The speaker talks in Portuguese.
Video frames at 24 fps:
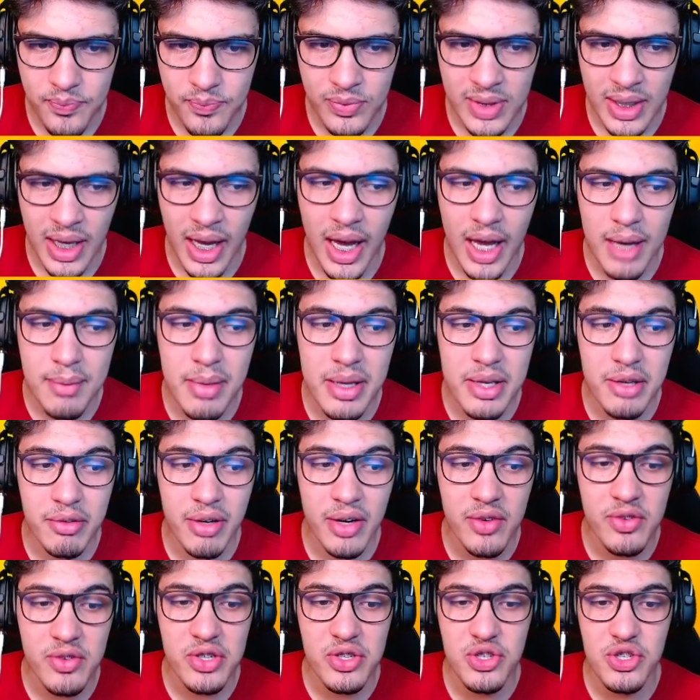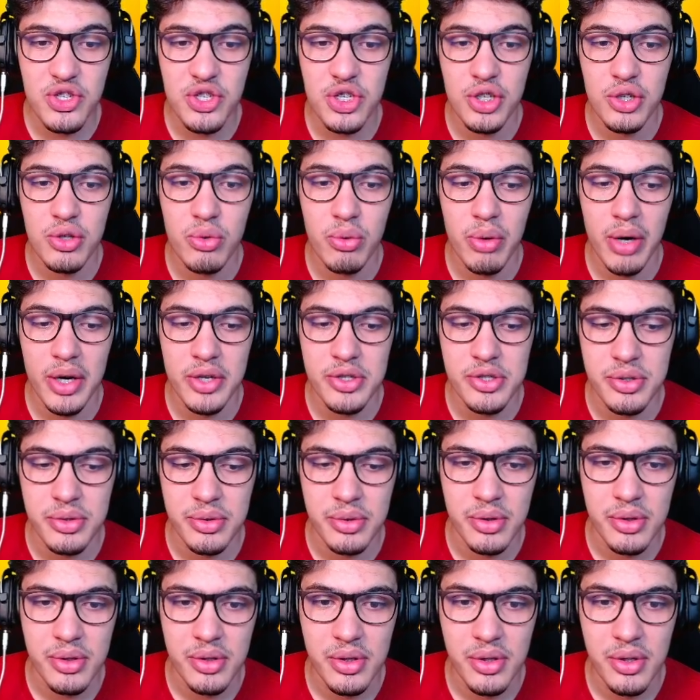Ai, Minecraft é antigo, eu acho.
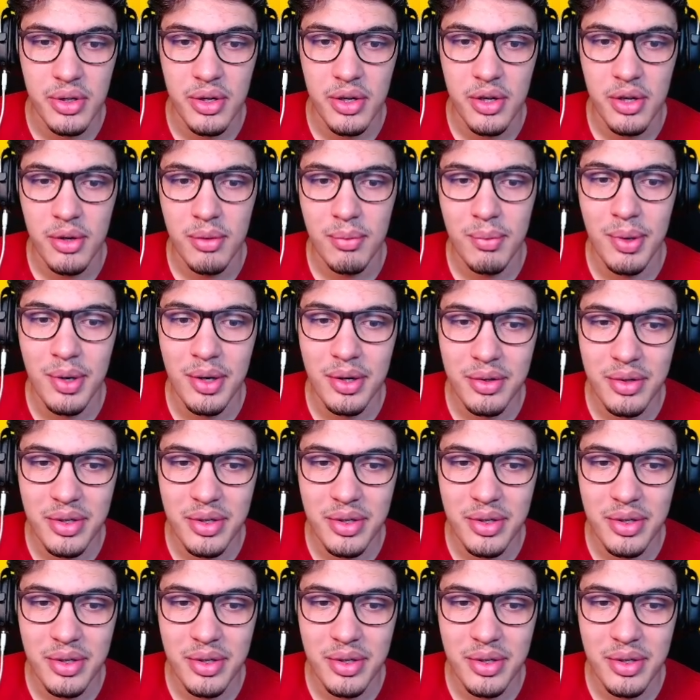Mano,